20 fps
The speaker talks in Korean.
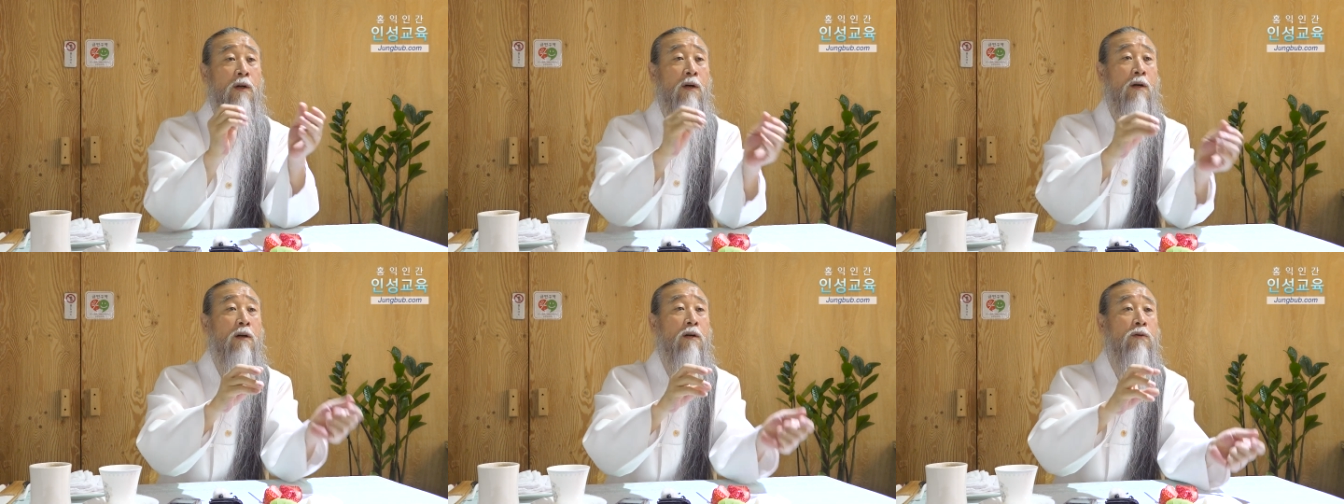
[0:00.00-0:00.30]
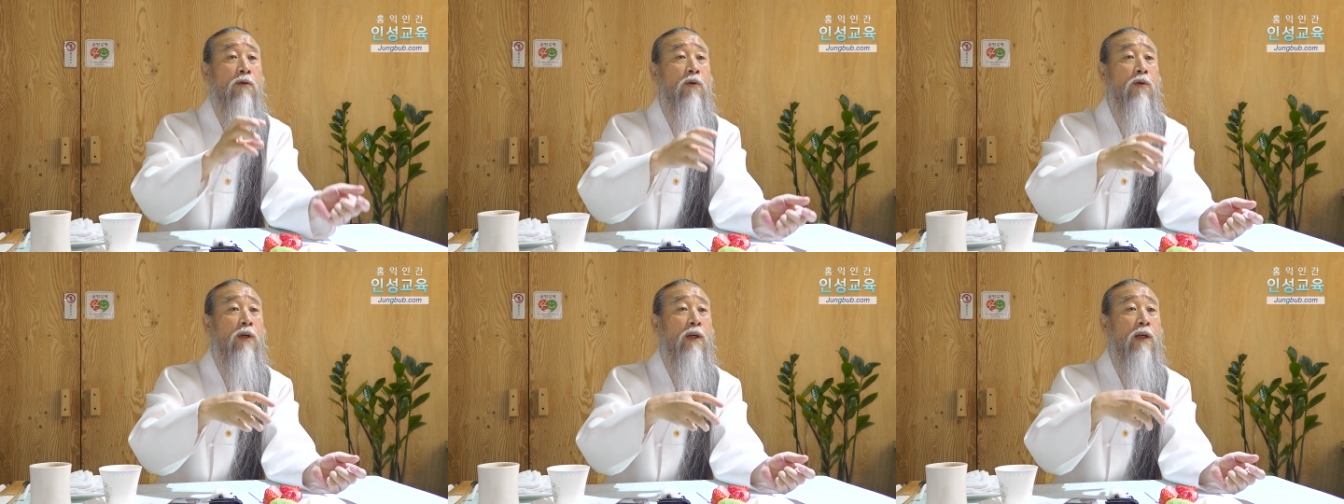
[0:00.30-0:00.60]
어,
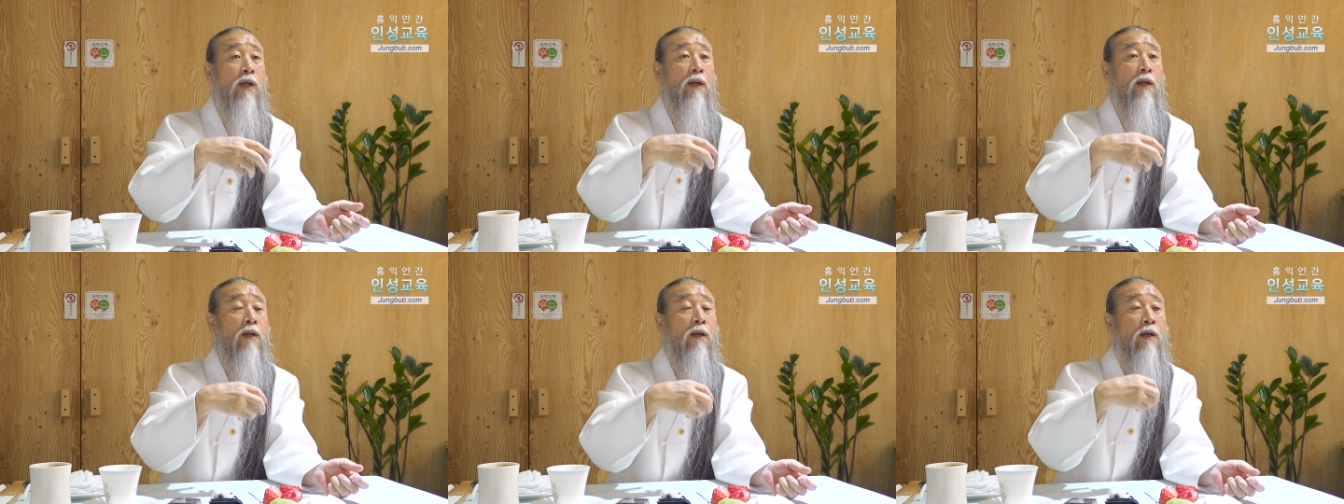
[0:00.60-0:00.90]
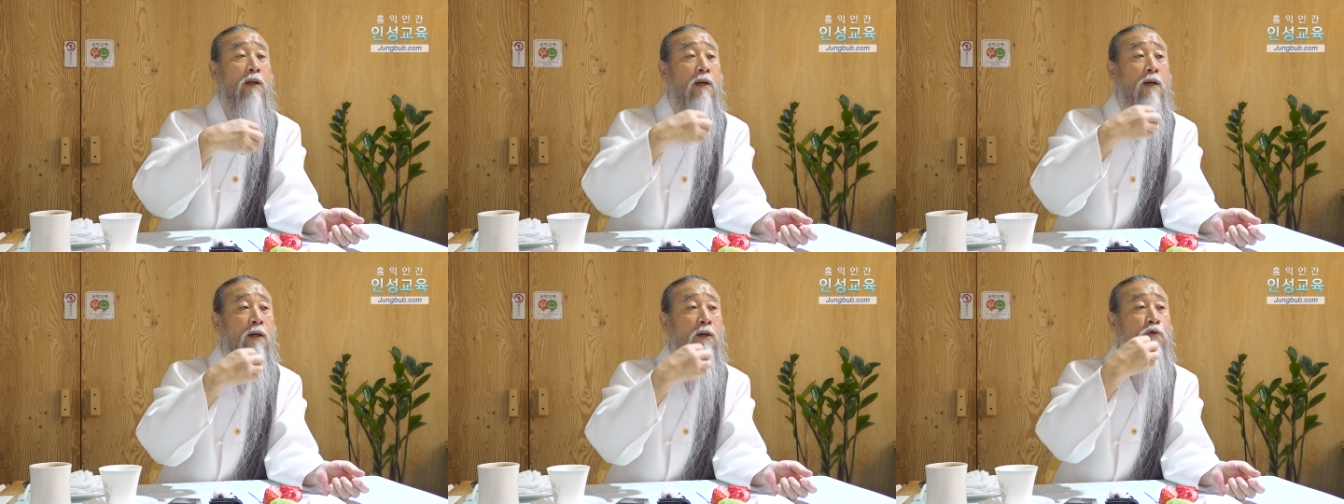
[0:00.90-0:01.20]
여기에
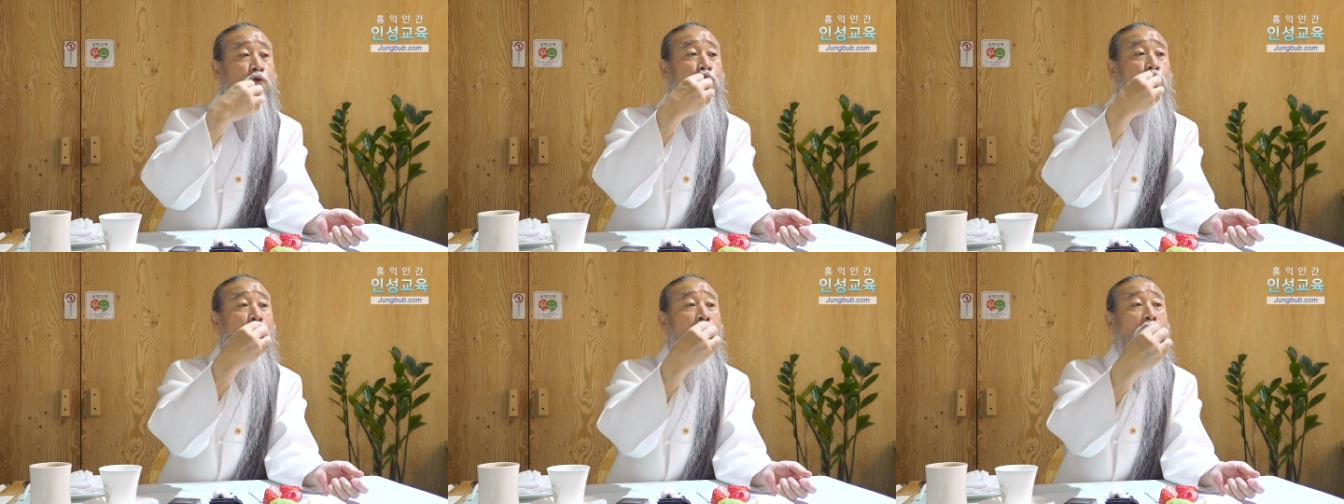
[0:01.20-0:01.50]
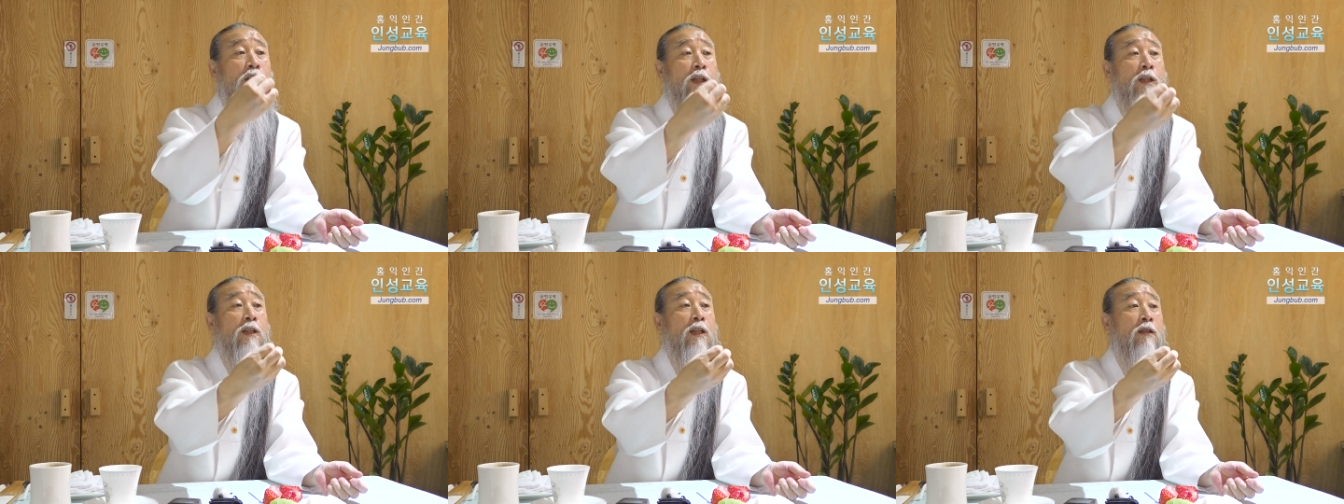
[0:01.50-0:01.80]
어,
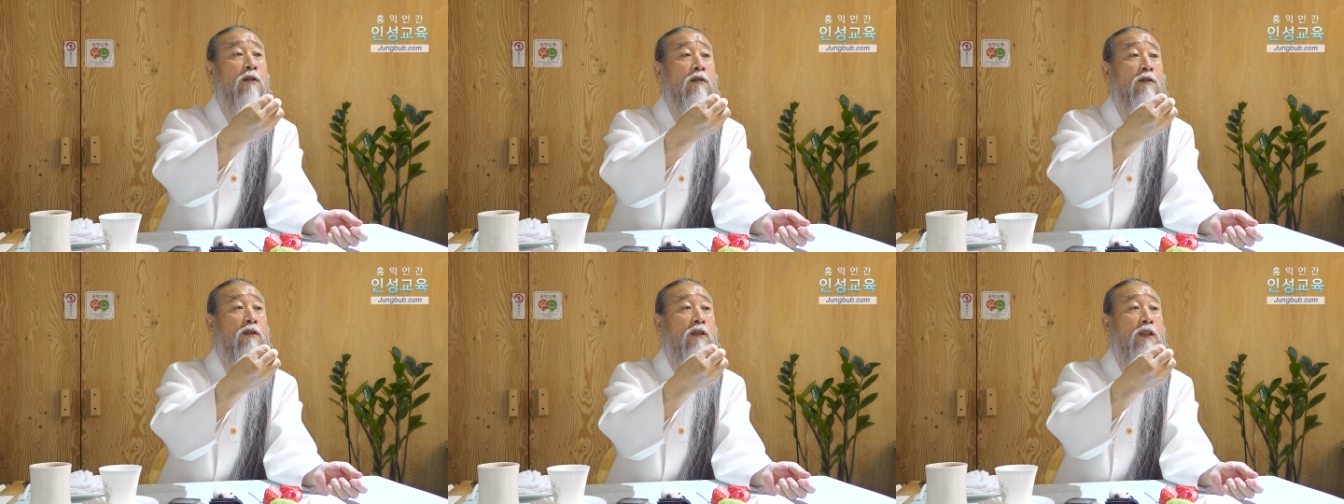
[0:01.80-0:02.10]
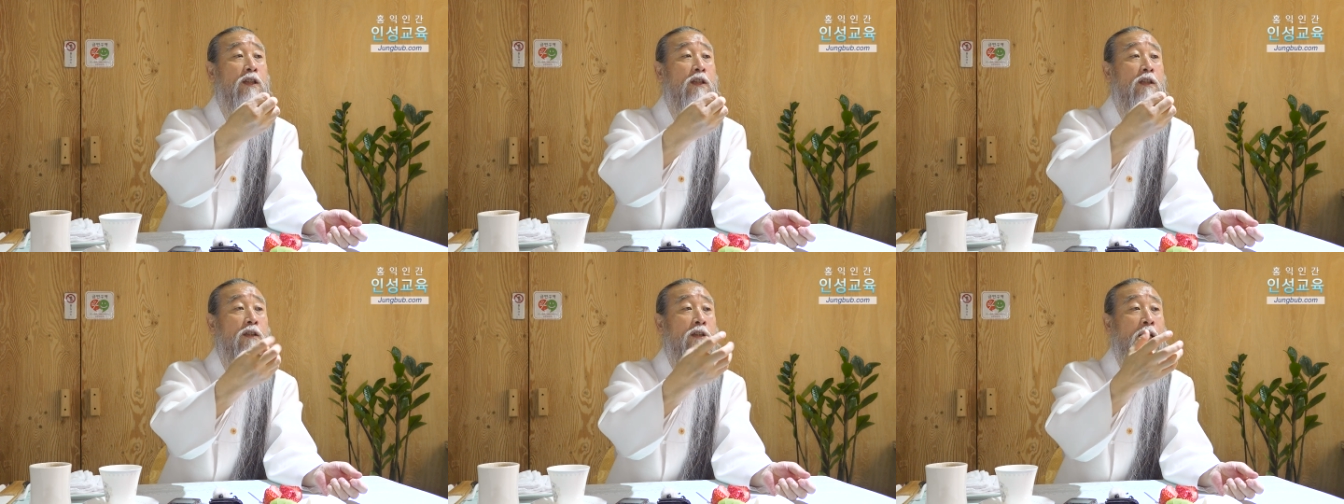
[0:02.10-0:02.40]
주인이
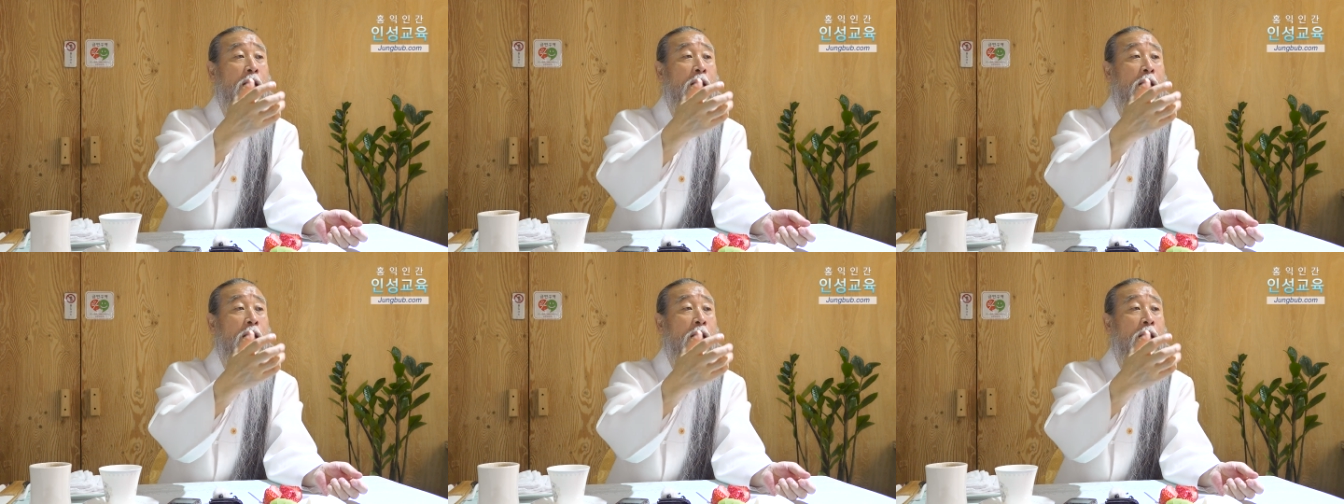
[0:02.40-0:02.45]
있다든지,